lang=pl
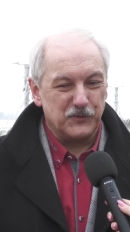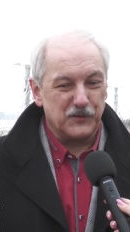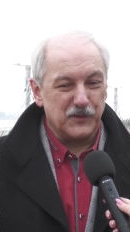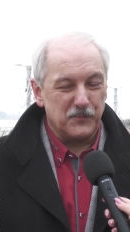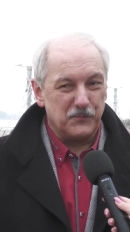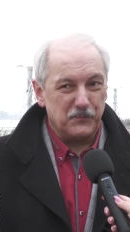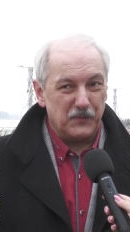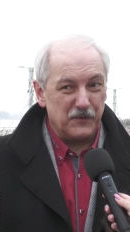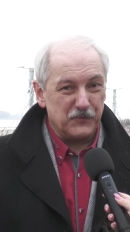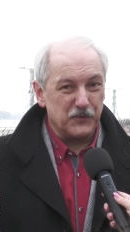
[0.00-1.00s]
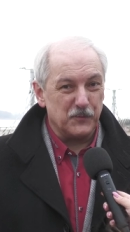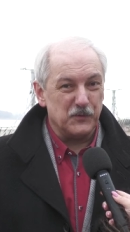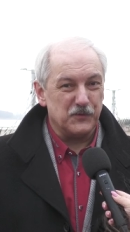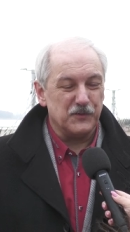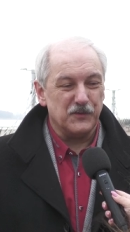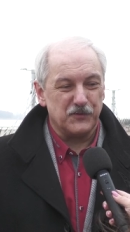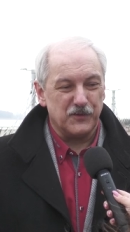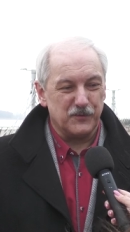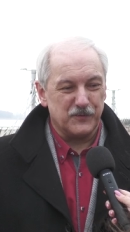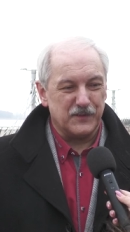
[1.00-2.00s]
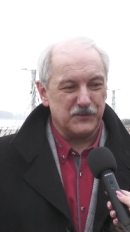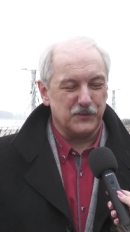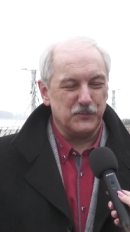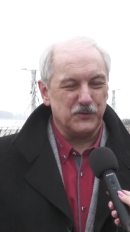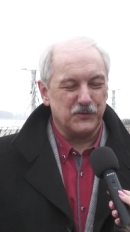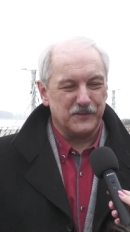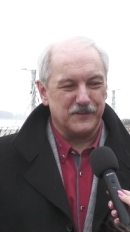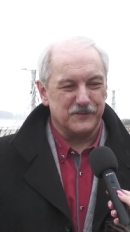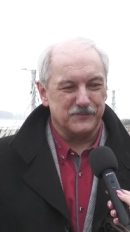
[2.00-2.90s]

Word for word: do tej pierwszej myśli inżynierów z lat 70.